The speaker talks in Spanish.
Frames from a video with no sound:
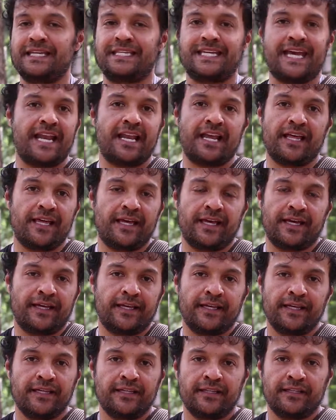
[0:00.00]
llena
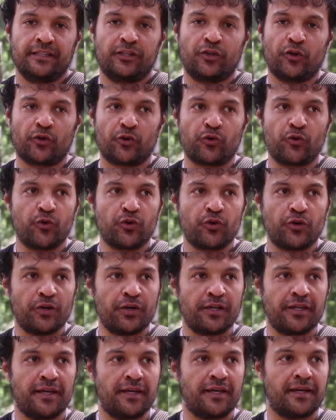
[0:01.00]
de,
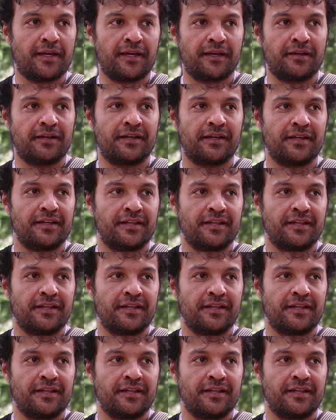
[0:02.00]
orgullo y de,